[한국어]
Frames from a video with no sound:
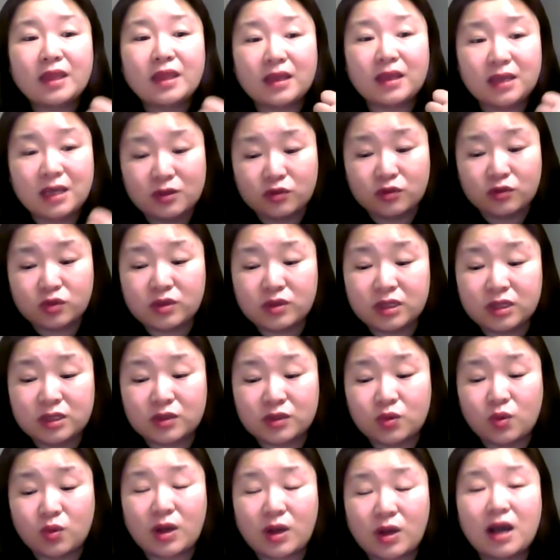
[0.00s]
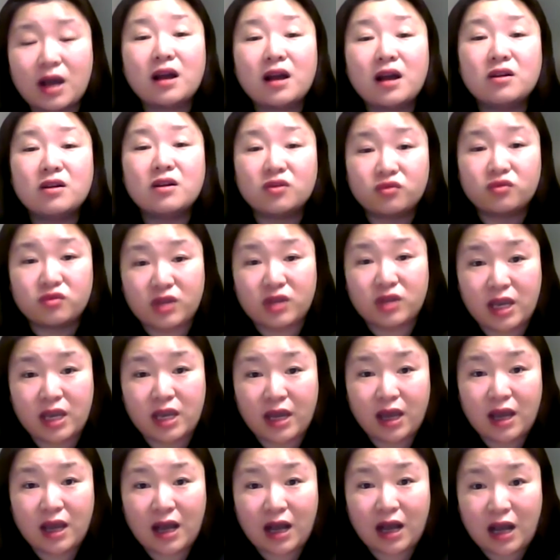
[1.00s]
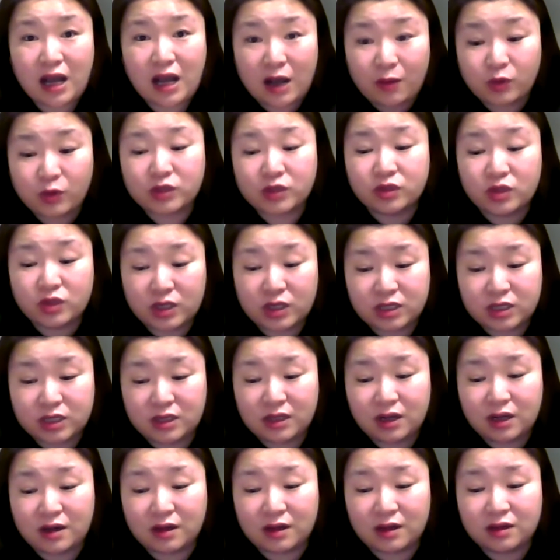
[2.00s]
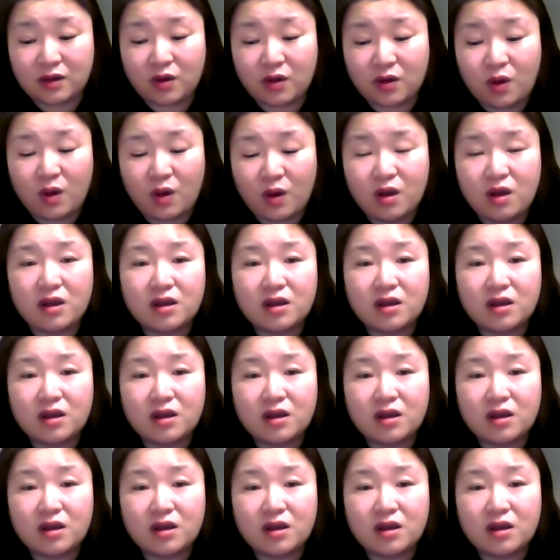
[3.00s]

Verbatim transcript: 예수 그리스도가 우리의 아버지 되신다라는 것.